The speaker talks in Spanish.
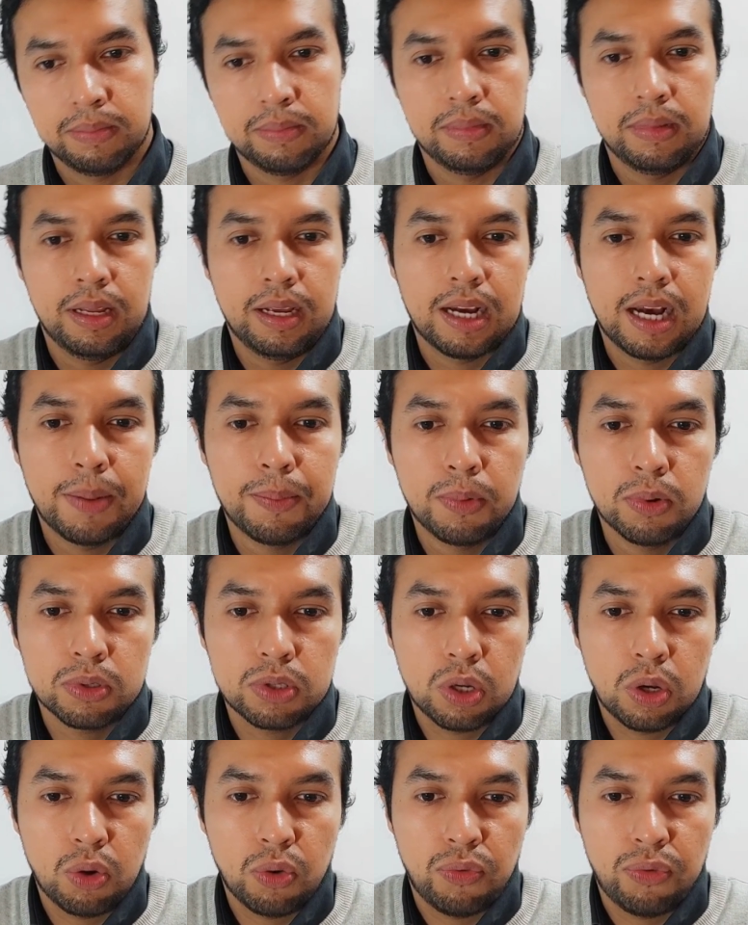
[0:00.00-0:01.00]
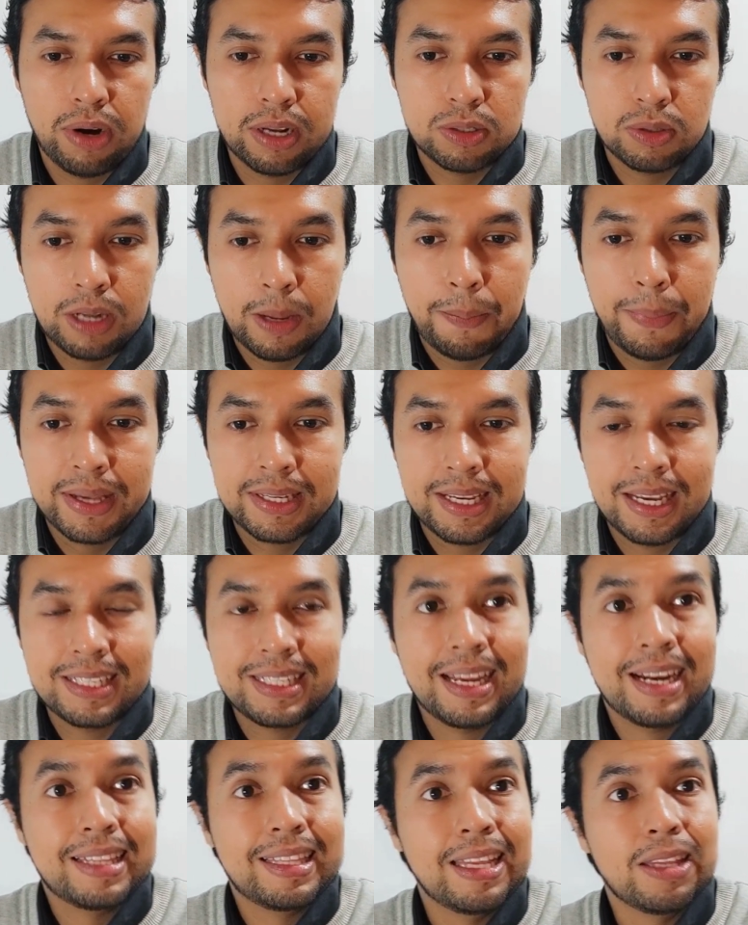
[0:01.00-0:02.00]
Digamos, ofrece una especie de
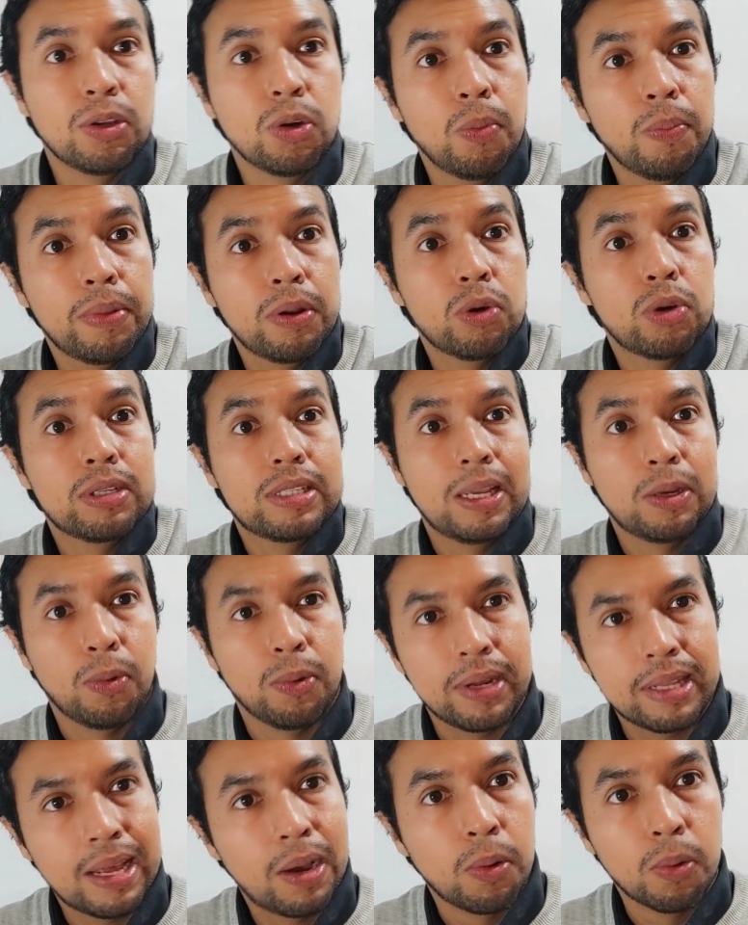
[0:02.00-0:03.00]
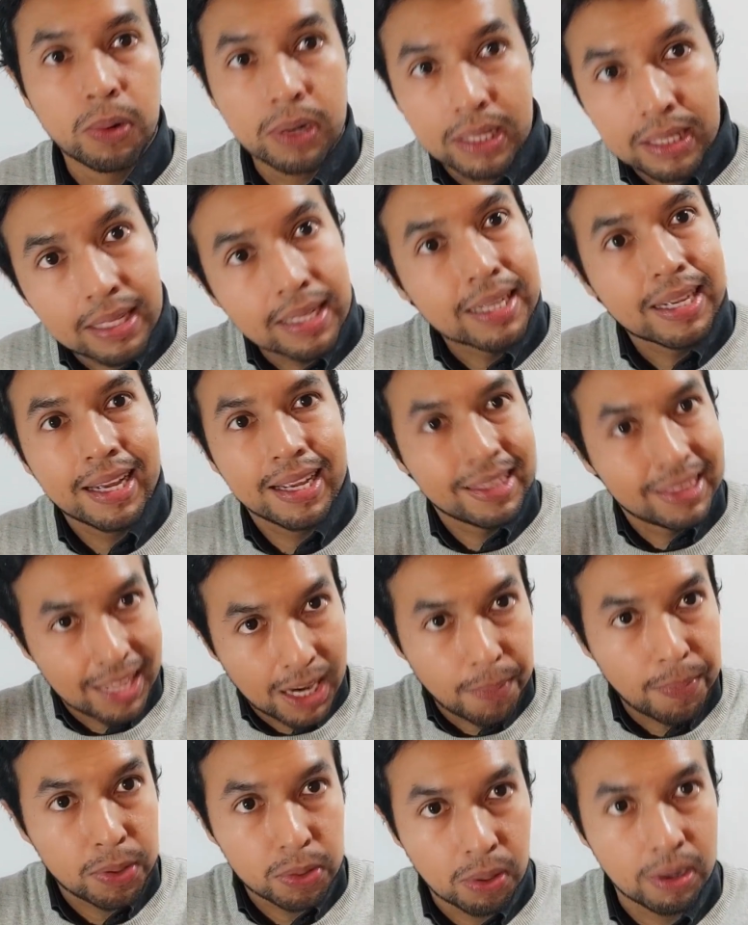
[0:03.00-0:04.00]
certidumbre o de seguridad jurídica en
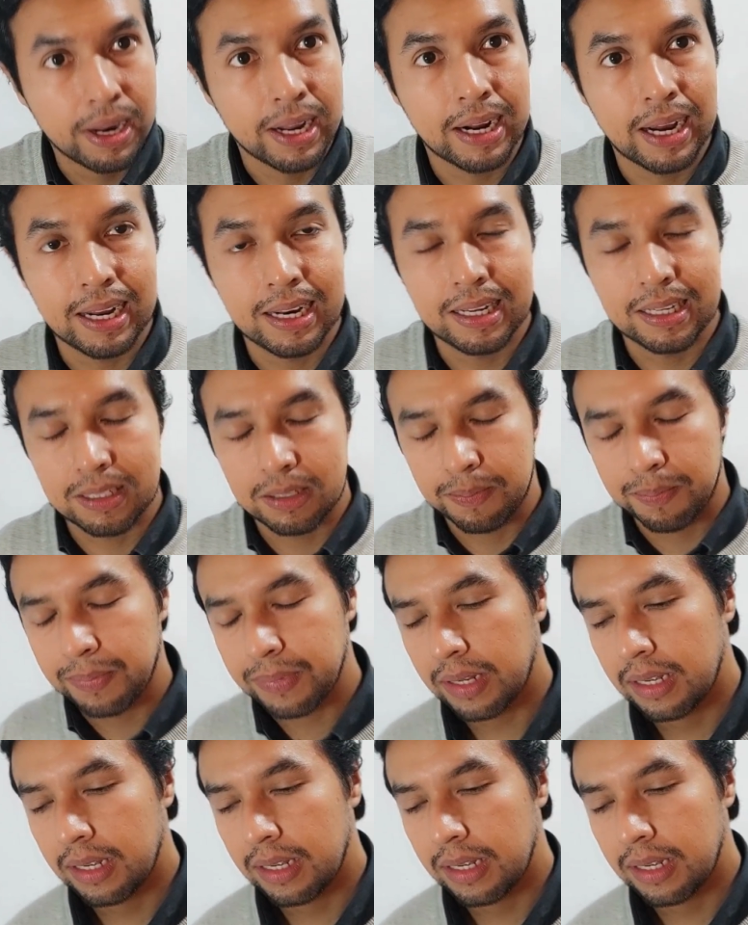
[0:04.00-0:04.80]
términos legales.